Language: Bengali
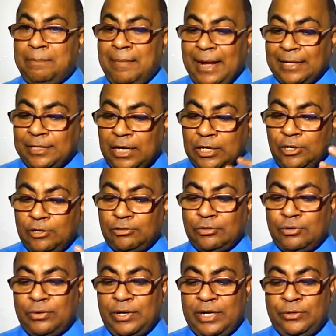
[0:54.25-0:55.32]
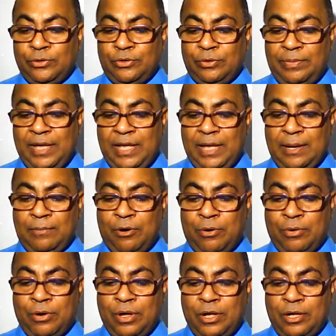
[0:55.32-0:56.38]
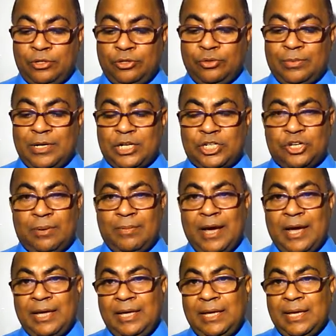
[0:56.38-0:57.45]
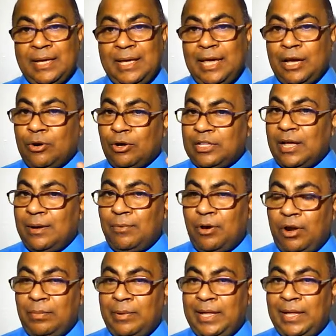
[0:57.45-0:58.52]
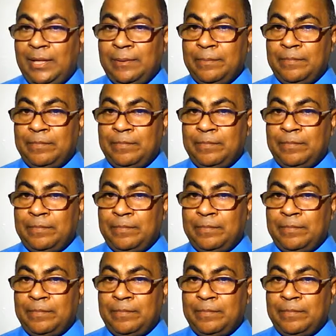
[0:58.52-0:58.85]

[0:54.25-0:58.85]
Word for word: মাথা নত করে ঢুকবে এবং তোমরা সবাই এ কথা বলবে